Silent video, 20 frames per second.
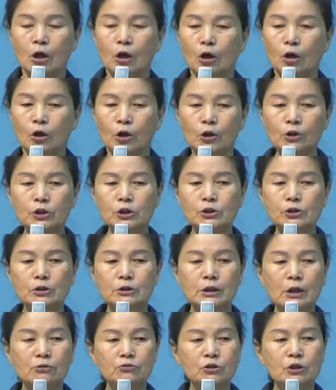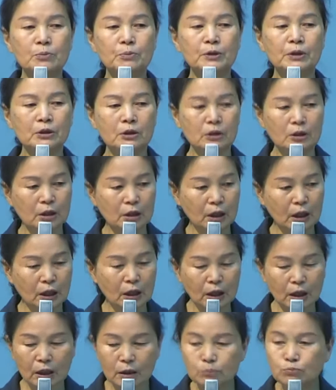어렸을 때도 입이 그렇게
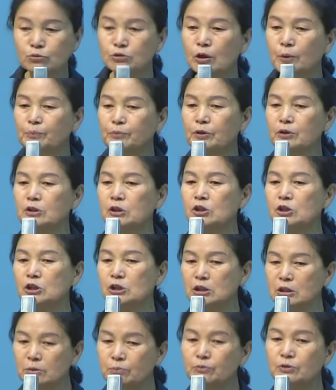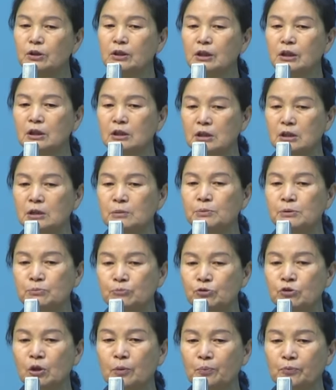무겁더니 지금도 이렇게 입이
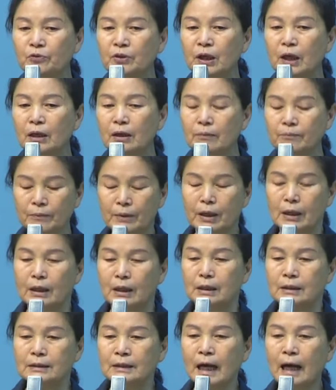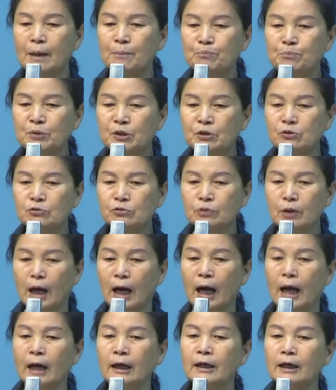무겁구나 난 미국
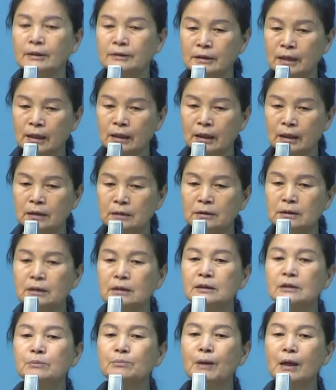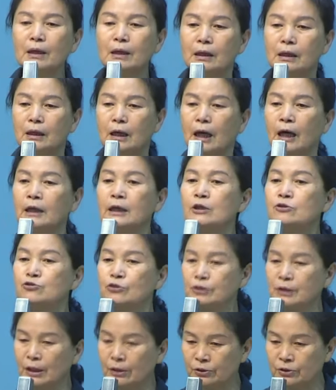안 갔다라는 그 말 안
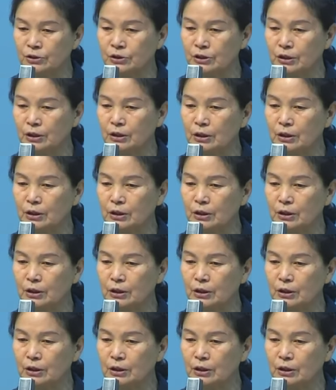해줬다 이거지